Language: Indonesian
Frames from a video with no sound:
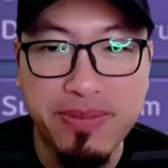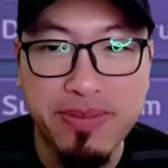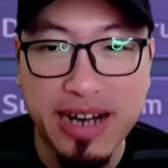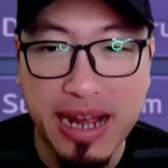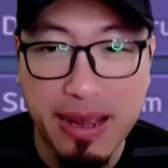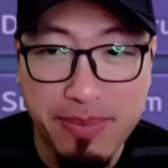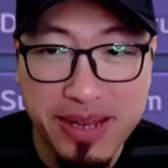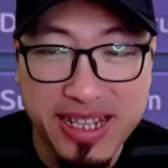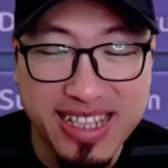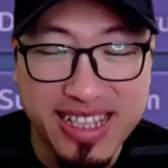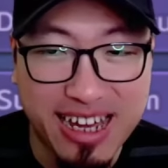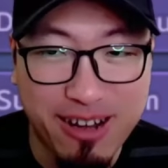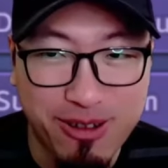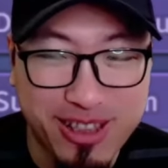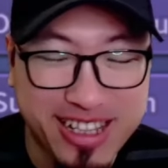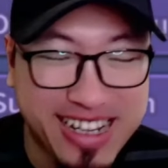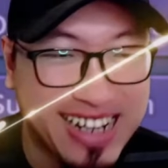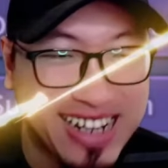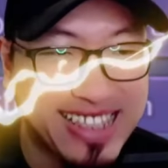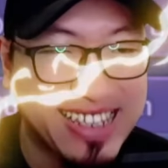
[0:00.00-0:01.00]
Rabbit
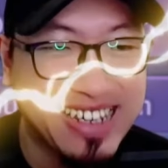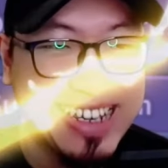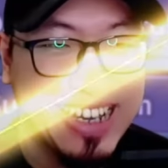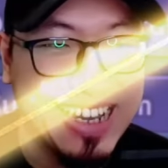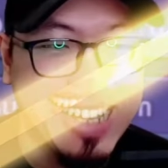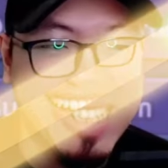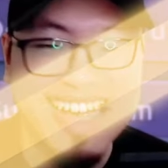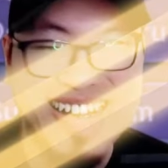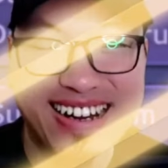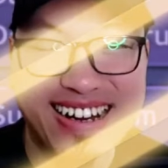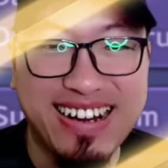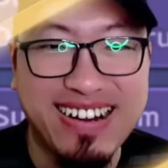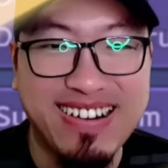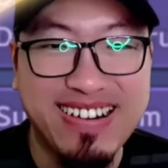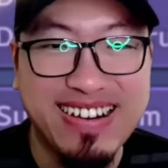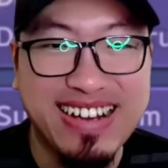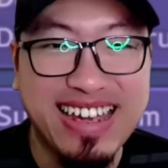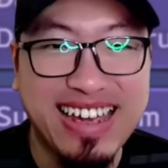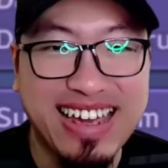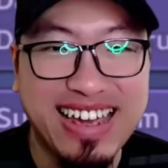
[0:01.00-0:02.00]
Tarot Card nih guys.
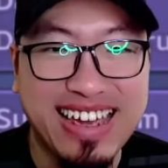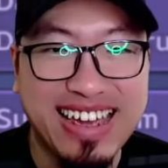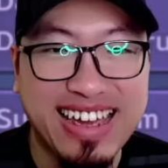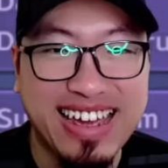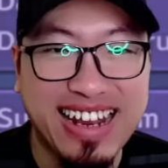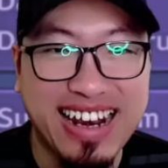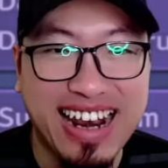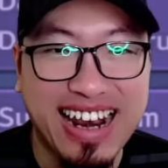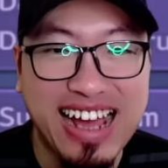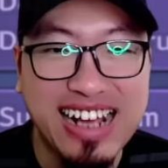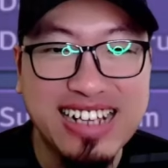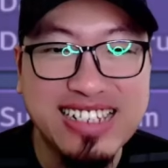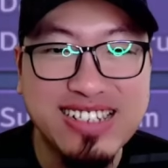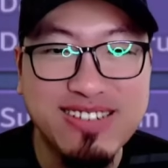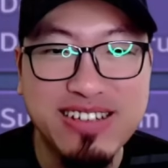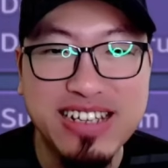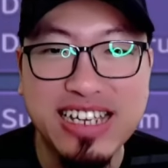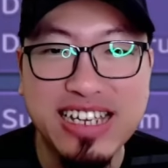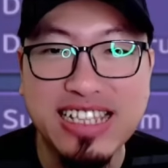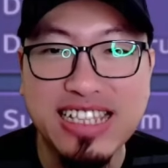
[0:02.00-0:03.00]
Oke,
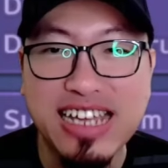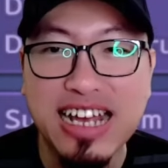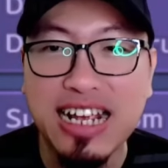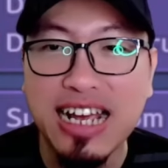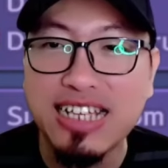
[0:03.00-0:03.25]
langsung aja kita